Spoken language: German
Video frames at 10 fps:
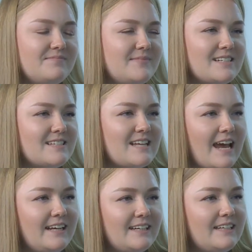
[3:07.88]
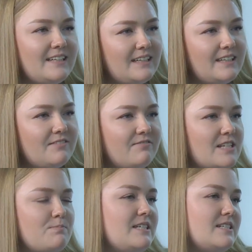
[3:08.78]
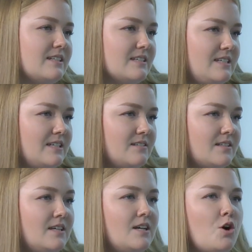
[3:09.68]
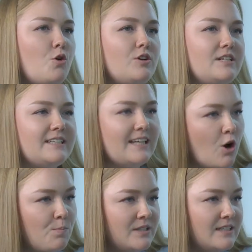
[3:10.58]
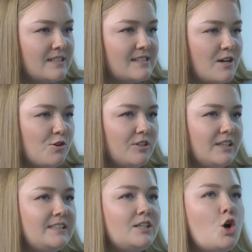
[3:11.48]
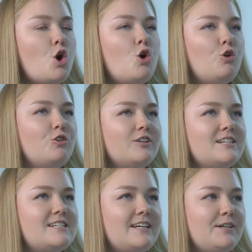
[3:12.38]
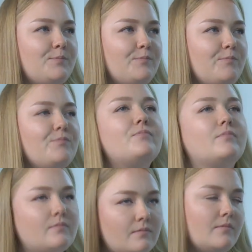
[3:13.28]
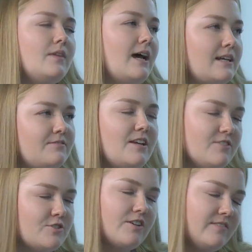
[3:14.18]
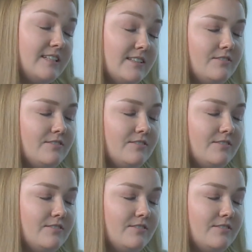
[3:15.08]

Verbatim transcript: das ist eigentlich nicht, was mich interessiert. Und ich glaube denen das auch nicht. Und ähm, nach der wissenschaftlichen